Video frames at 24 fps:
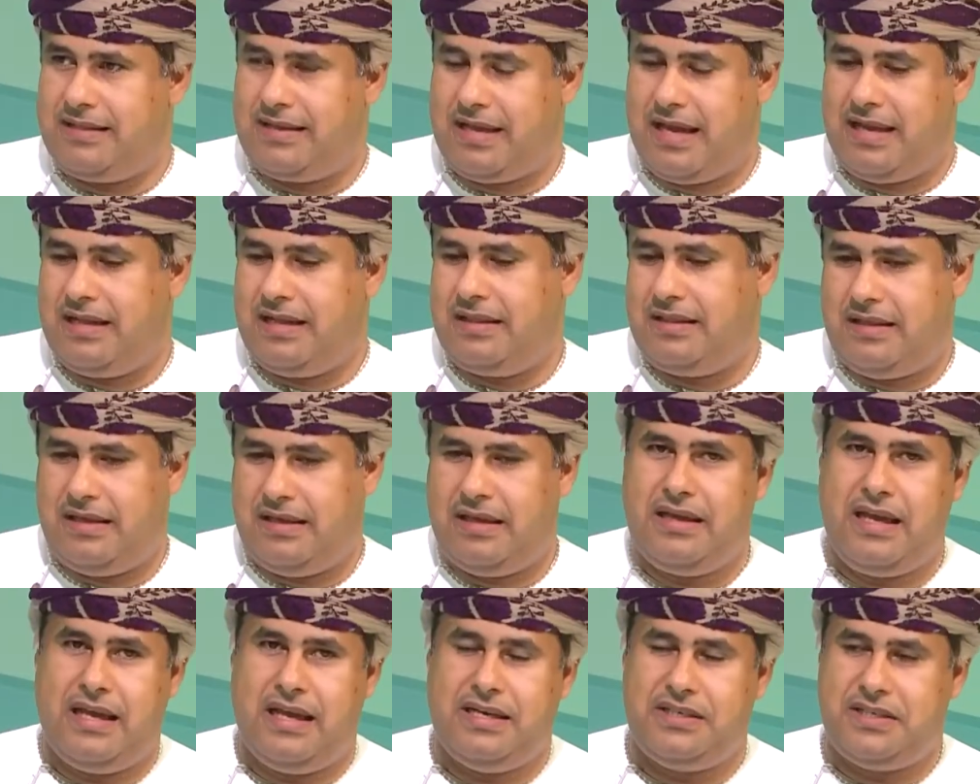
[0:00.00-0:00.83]
كانت
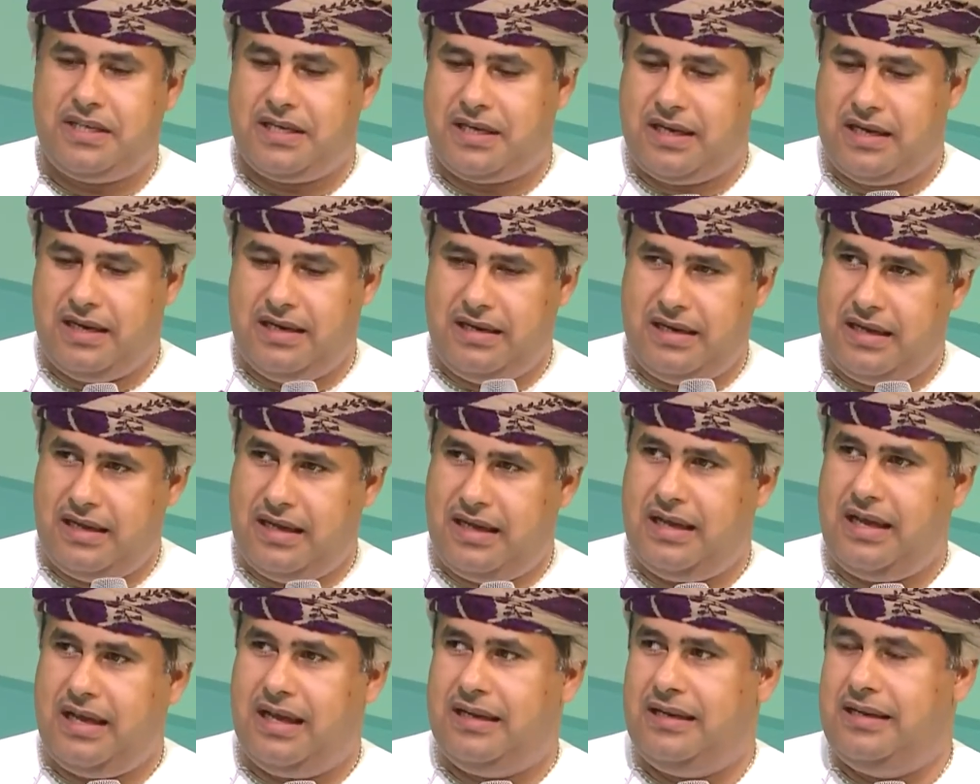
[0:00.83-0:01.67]
نعم. يعني شكلنا
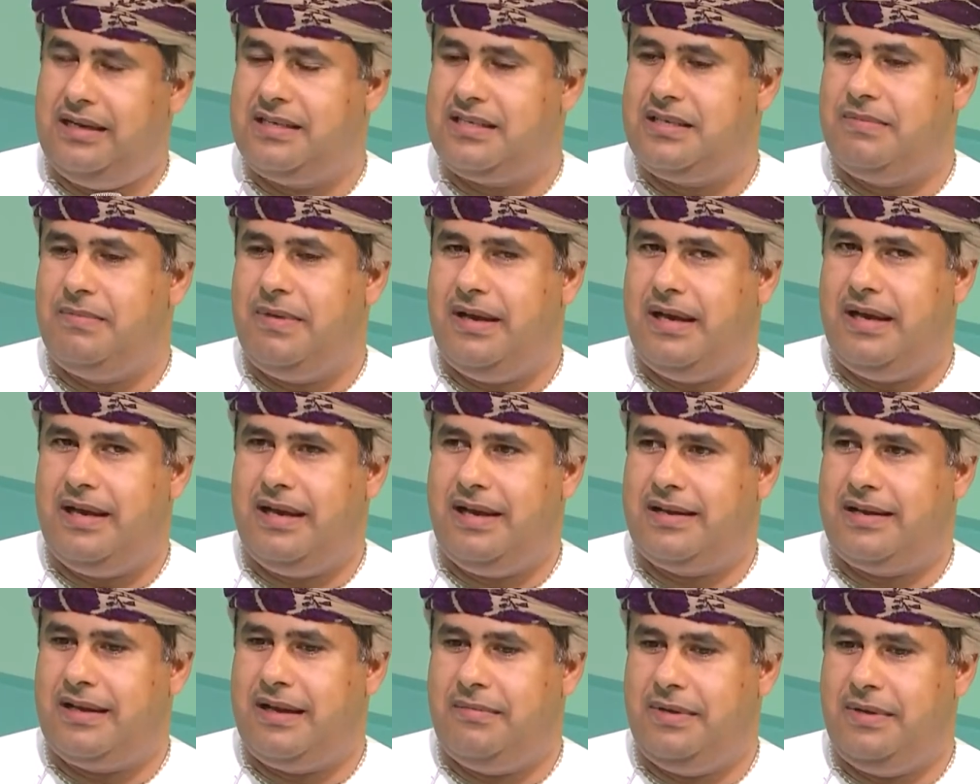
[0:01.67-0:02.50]
نعم. يعني
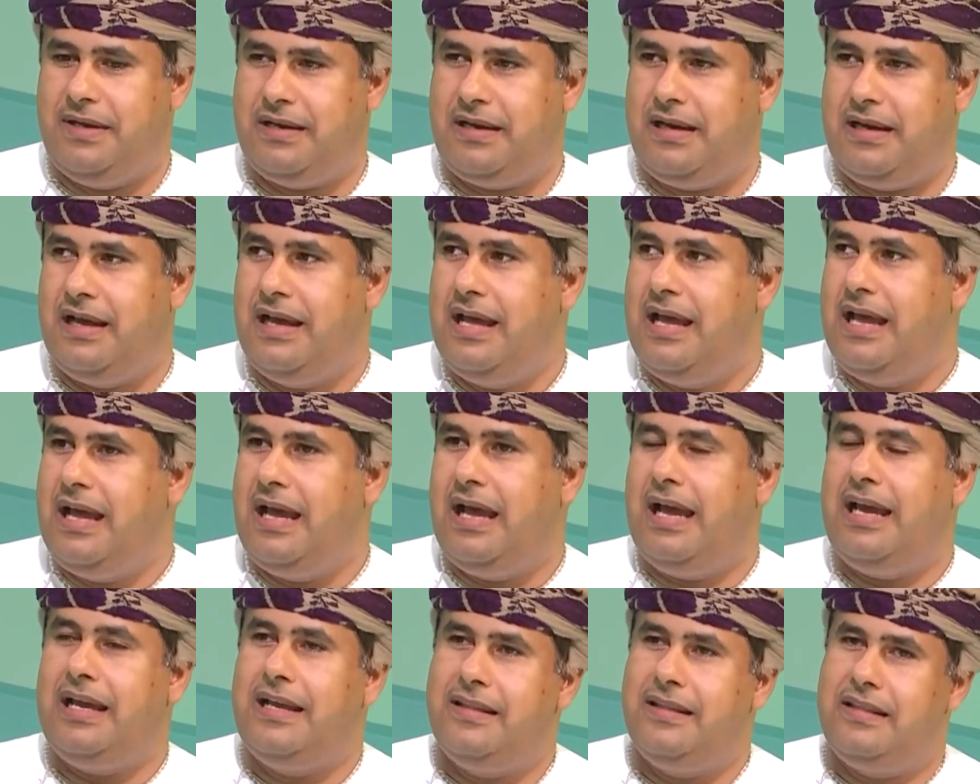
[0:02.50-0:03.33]
نسبة كبيرة
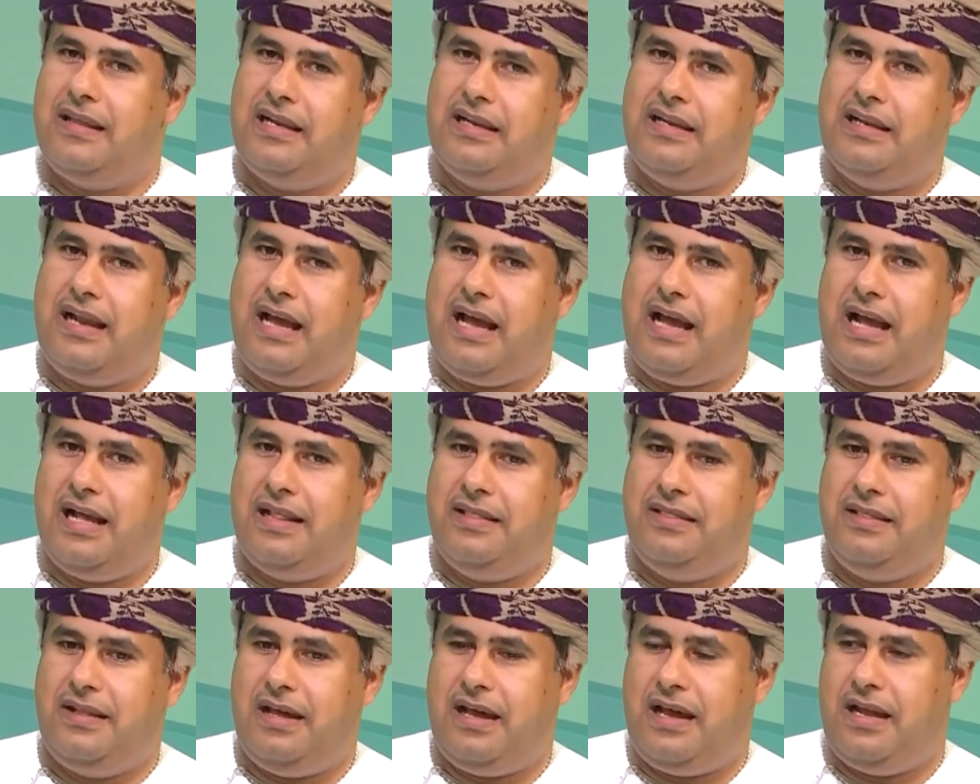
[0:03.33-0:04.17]
نعم. أيضا
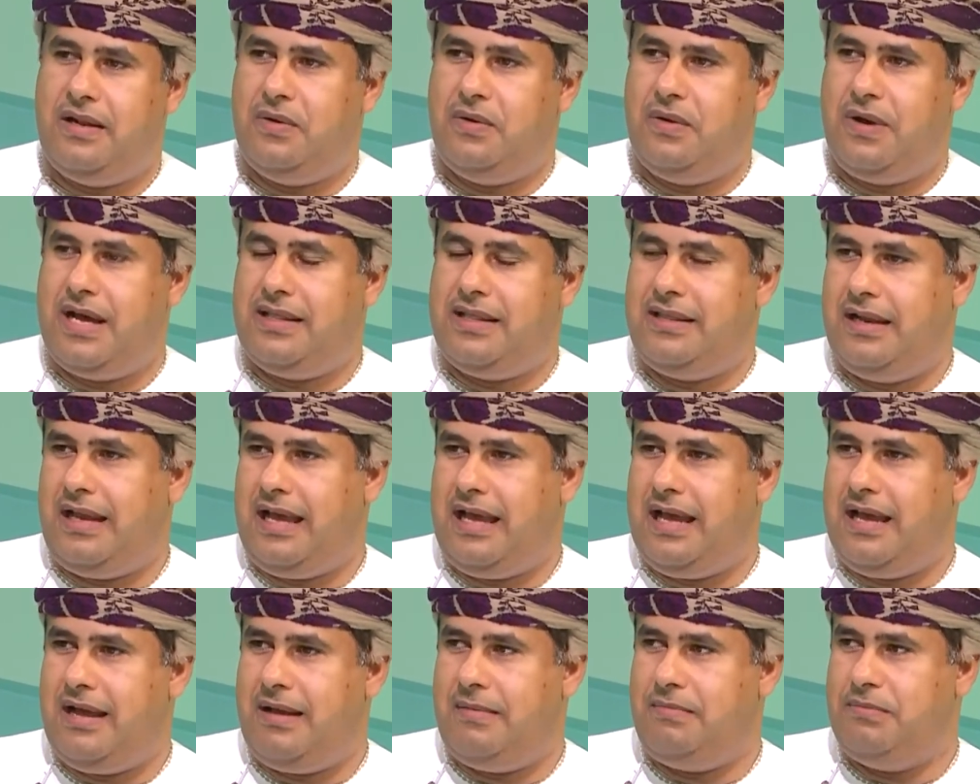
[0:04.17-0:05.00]
لاحظنا أنه هذا
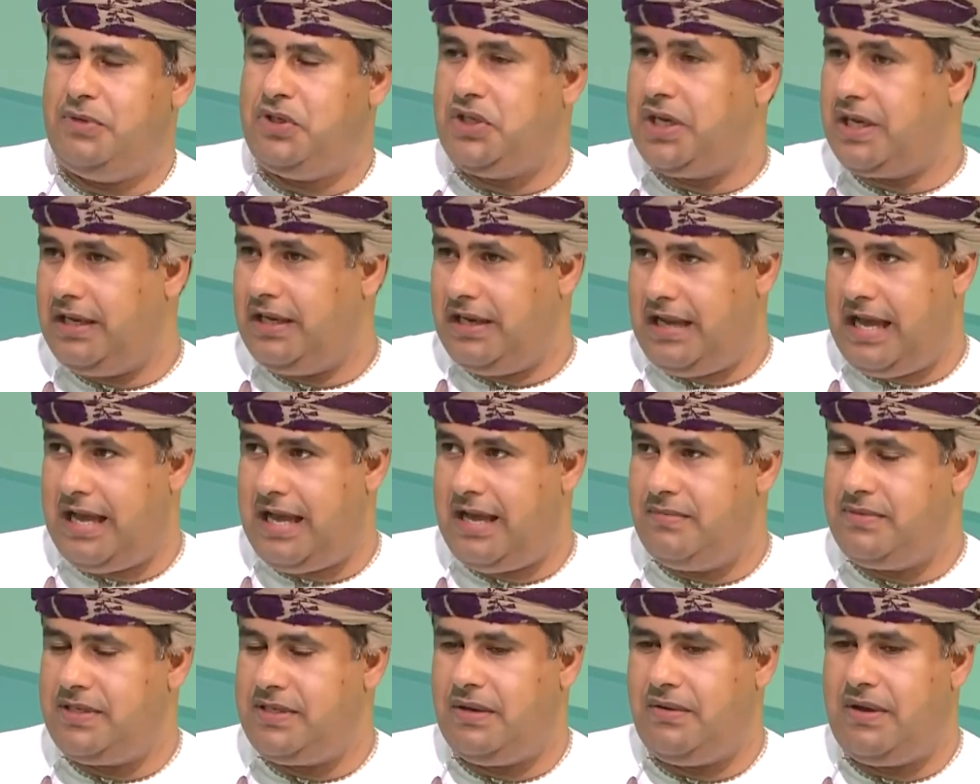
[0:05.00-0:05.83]
العام بشكل
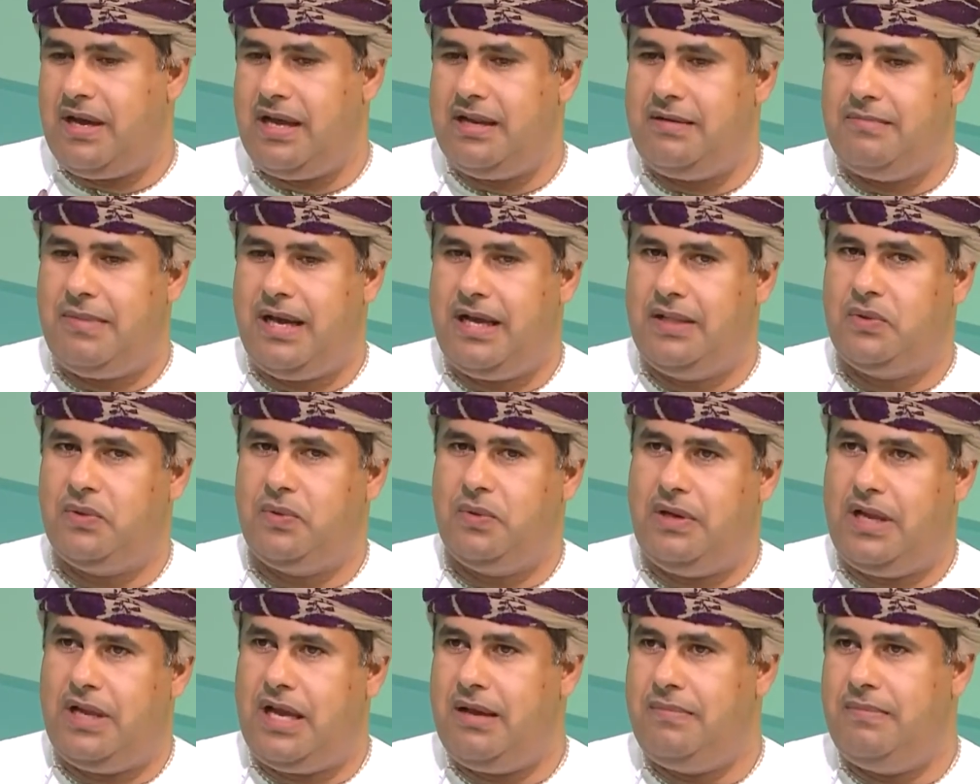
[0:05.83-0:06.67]
عام سواء مع
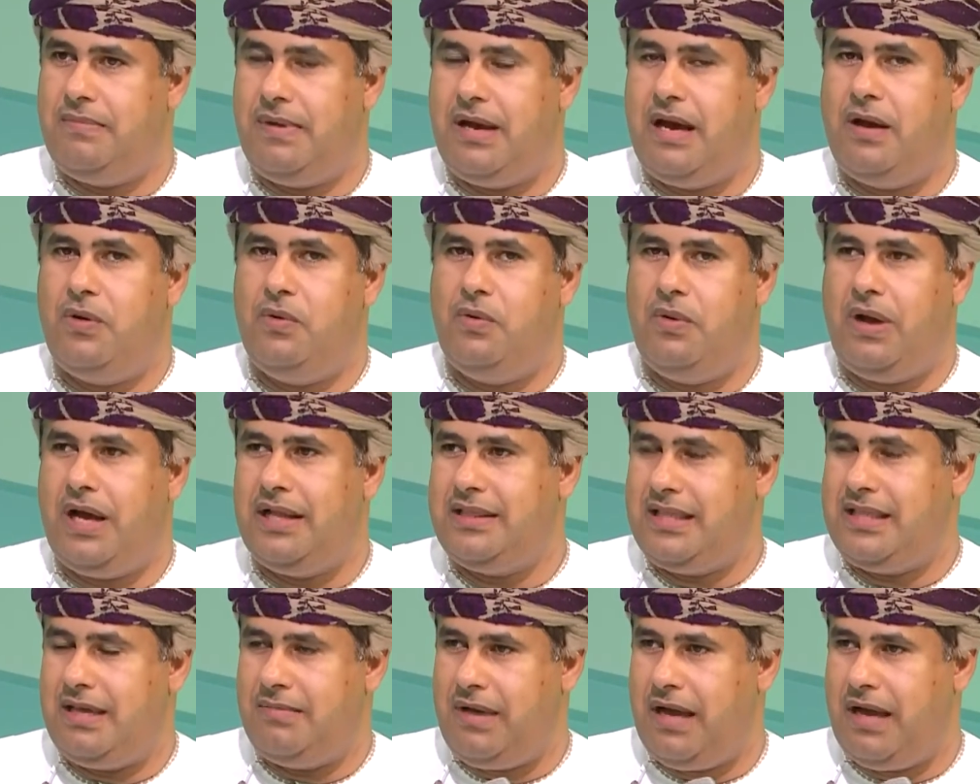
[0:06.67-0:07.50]
الطلاب أو
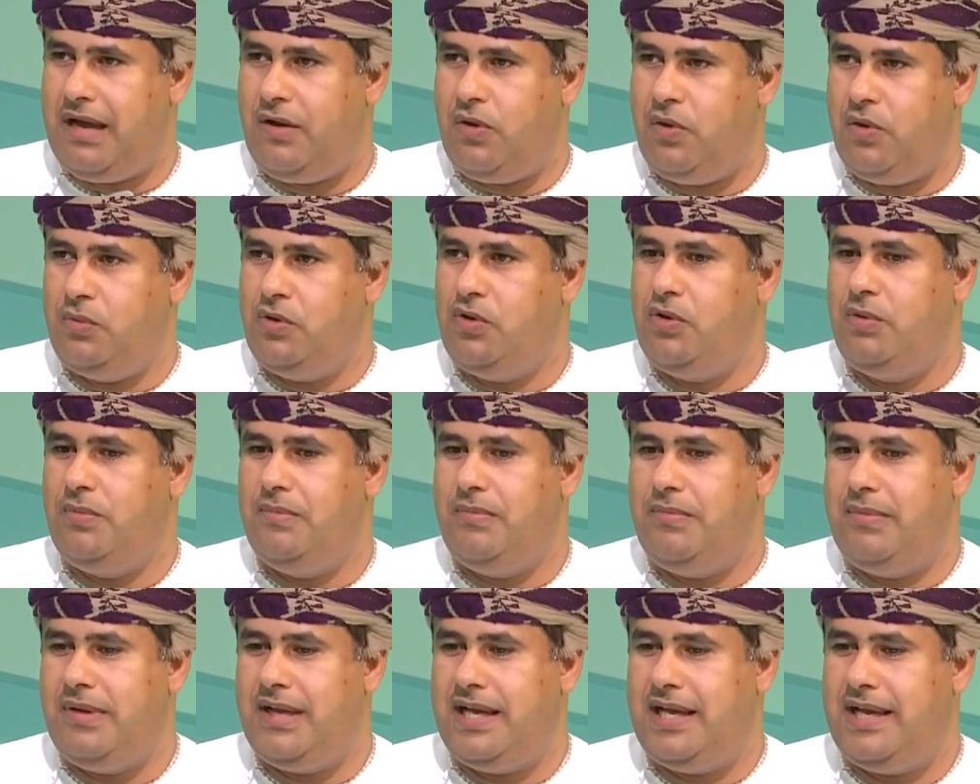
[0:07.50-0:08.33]
حتى مع
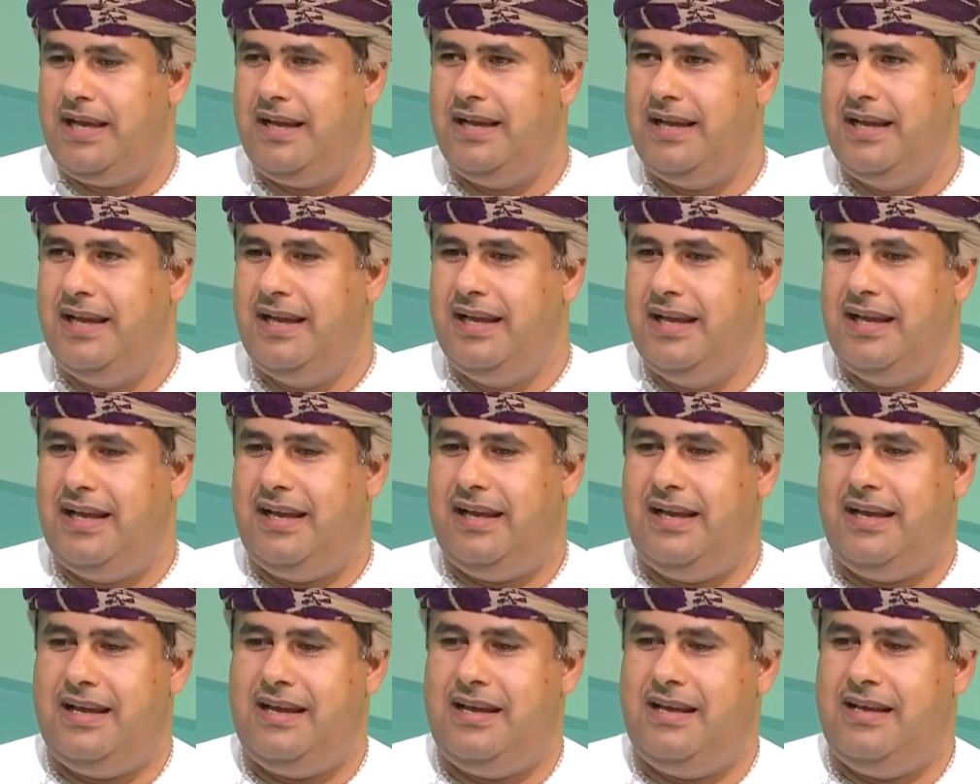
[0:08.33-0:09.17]
عموم آه،
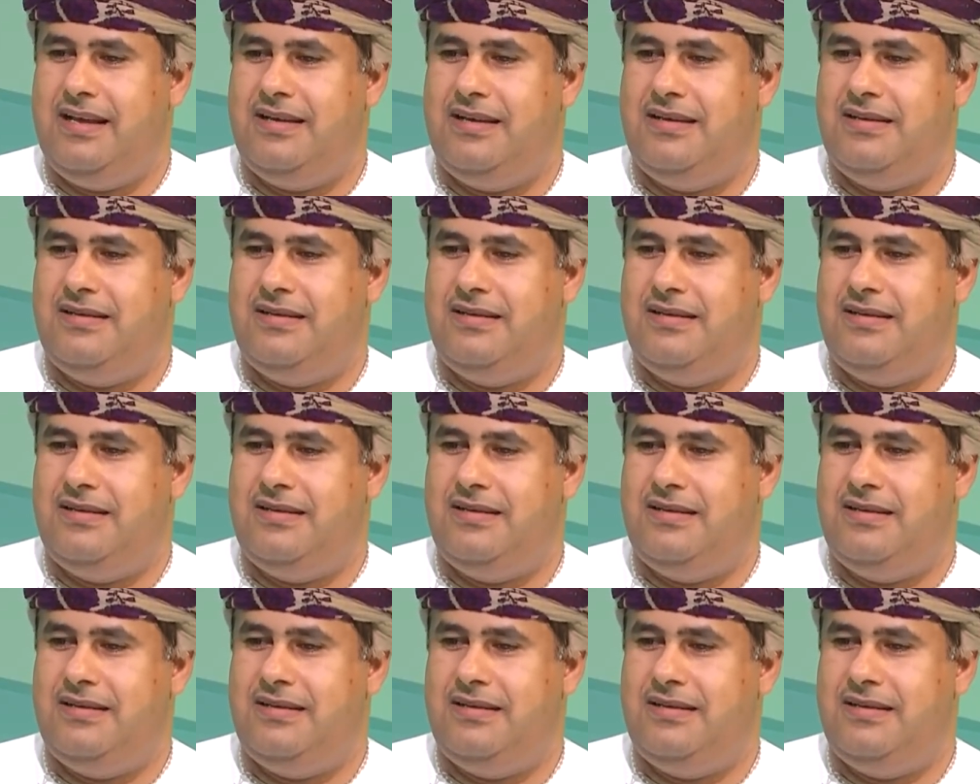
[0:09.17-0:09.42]
آه،